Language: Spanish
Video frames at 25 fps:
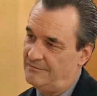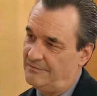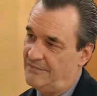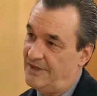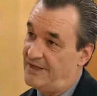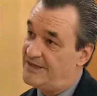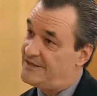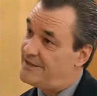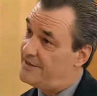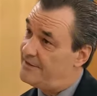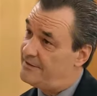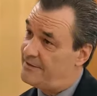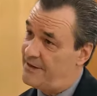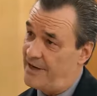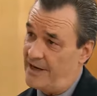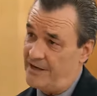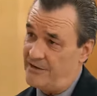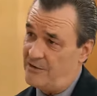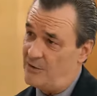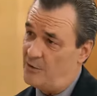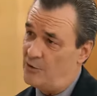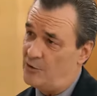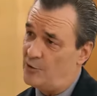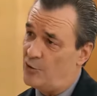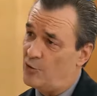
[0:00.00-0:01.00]
Es
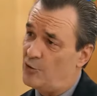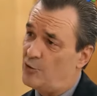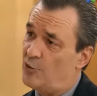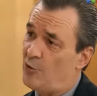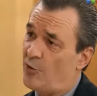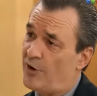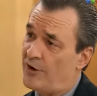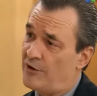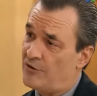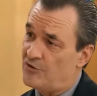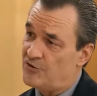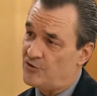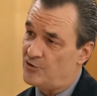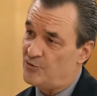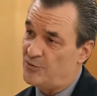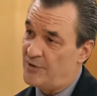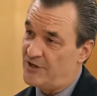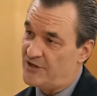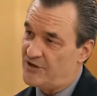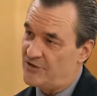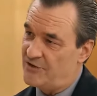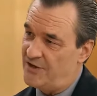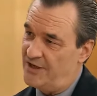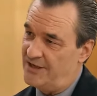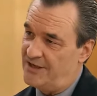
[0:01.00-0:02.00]
extraño lo que ocurre con su
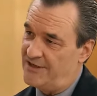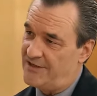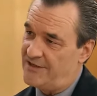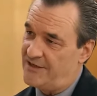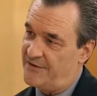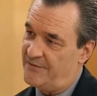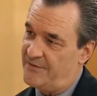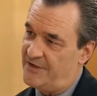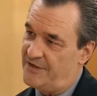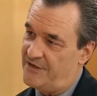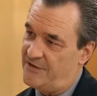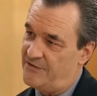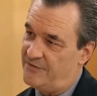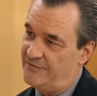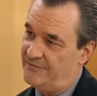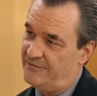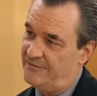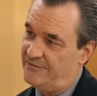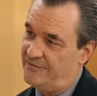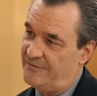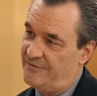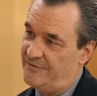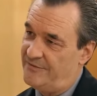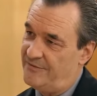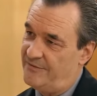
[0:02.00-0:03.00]
personal de servicio.
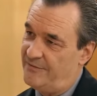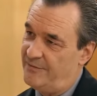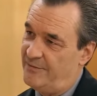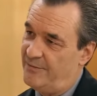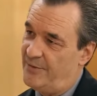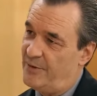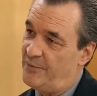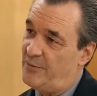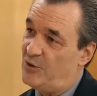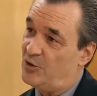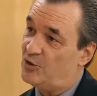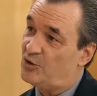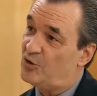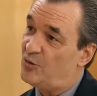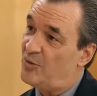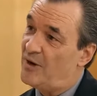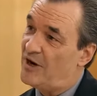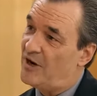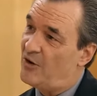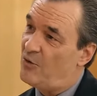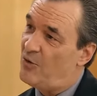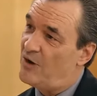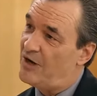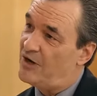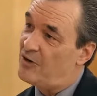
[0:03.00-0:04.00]
Primero toma a
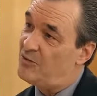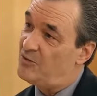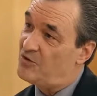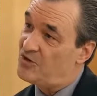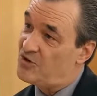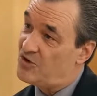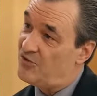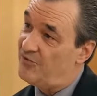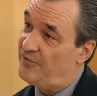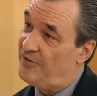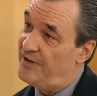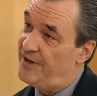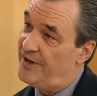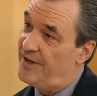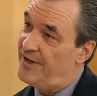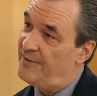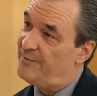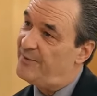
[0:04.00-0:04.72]
Juan como chofer y